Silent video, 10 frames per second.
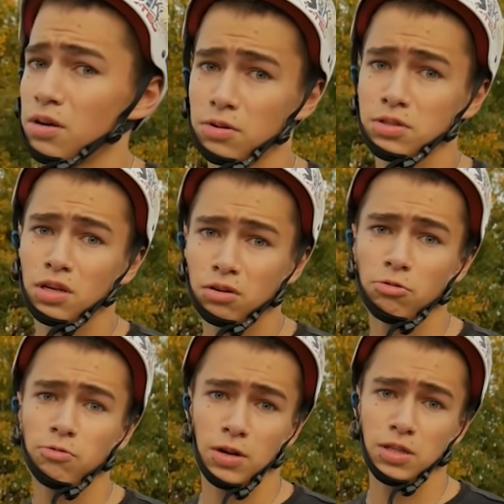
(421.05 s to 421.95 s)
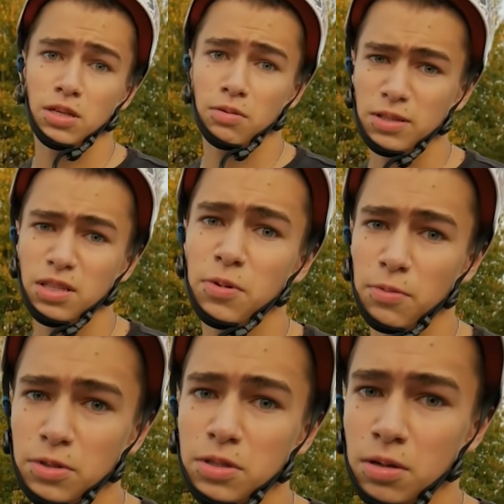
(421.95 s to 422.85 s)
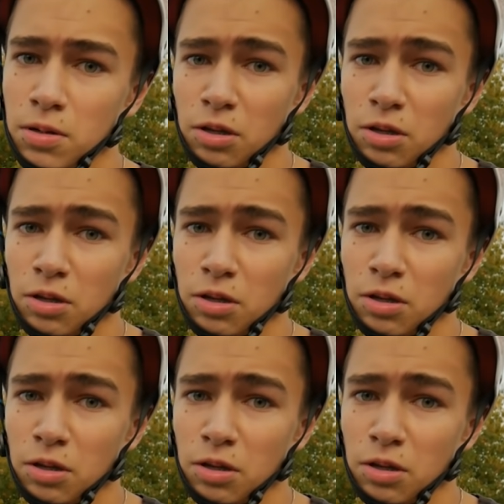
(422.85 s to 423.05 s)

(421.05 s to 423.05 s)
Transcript: Просто сразу, ребят, запомните